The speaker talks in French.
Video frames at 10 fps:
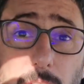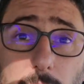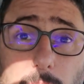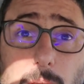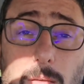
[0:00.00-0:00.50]

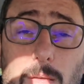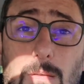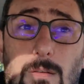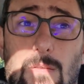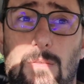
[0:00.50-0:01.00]
Euh,
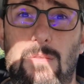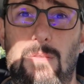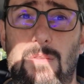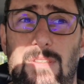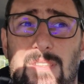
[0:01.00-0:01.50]

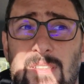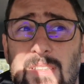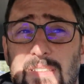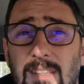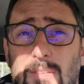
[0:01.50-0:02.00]

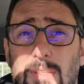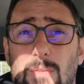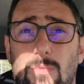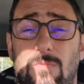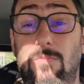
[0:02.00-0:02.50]
cet été, on
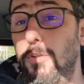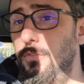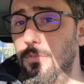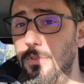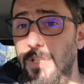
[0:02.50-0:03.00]
a eu de
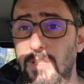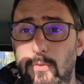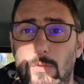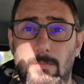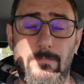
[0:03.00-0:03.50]
fortes
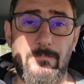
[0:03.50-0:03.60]
canicules.